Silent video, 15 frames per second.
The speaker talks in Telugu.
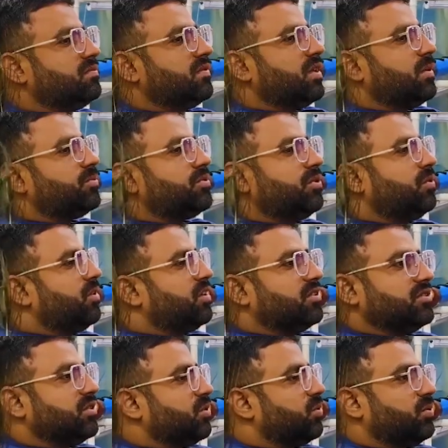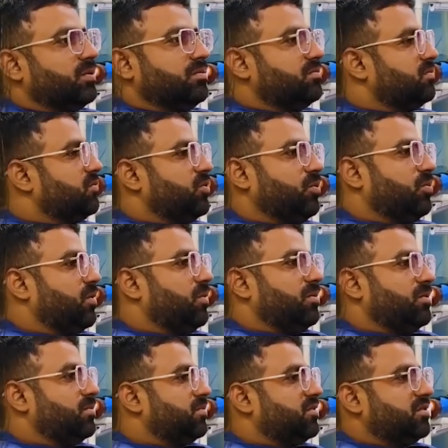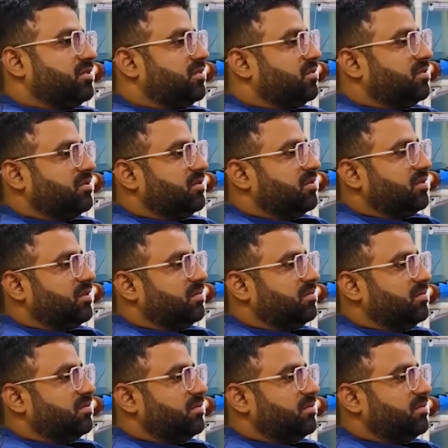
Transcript: నాలుగు సంవత్సరాలు బట్టి టాటా వెహికల్స్ మేము వాడుతున్నాము